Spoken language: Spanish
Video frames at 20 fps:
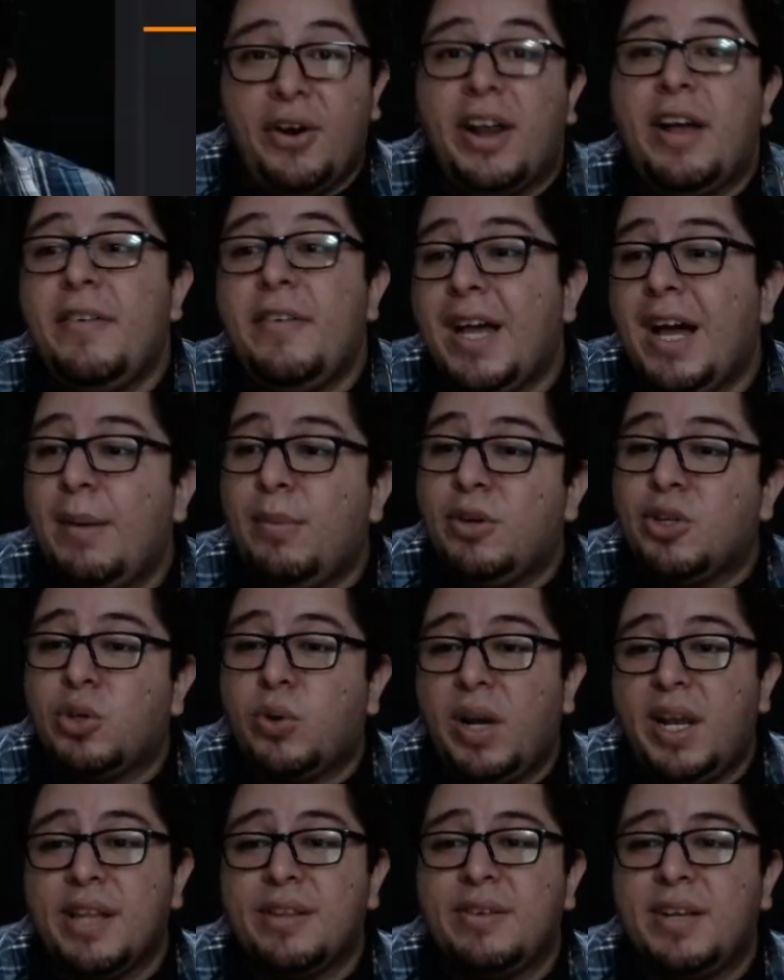Ahora
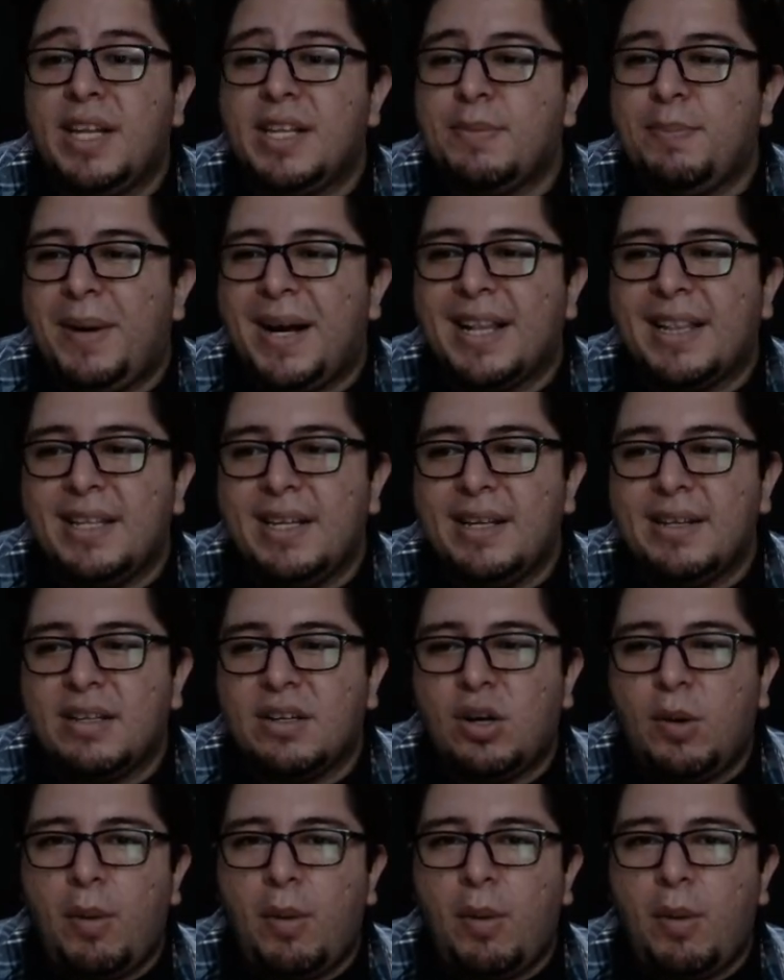veamos cuáles son las partes